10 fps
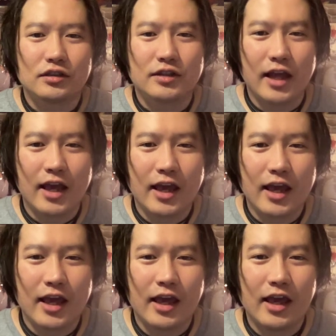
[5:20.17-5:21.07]

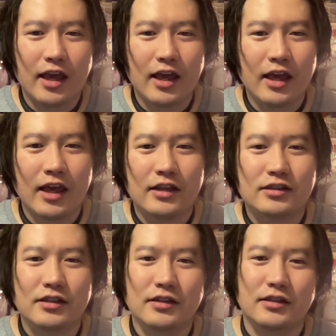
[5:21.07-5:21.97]
で
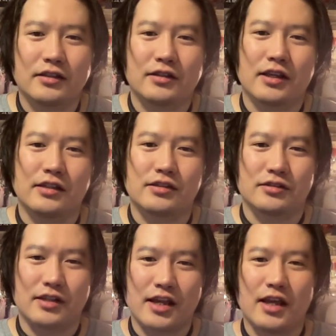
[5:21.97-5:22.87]
す。です
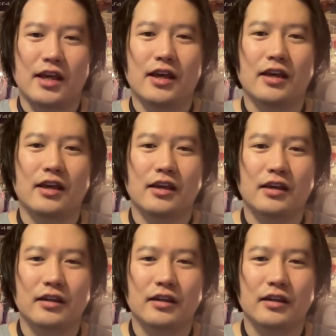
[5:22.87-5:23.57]
ね。